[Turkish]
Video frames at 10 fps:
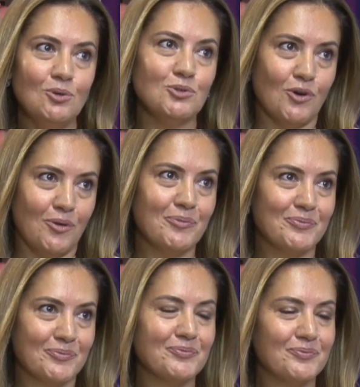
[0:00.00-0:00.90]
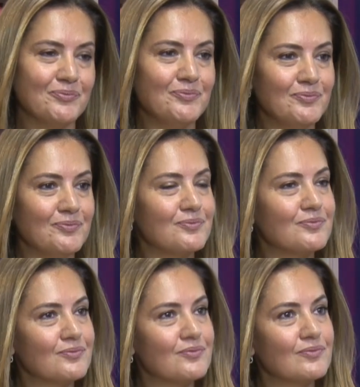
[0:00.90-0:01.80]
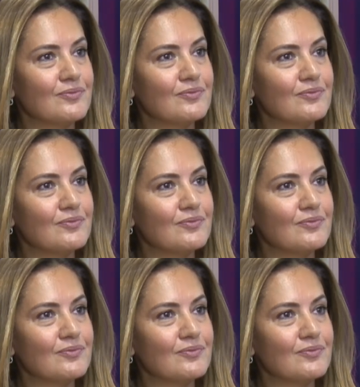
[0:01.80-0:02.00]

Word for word: oluyor. Kesinlikle hem Hı-hı. okula hem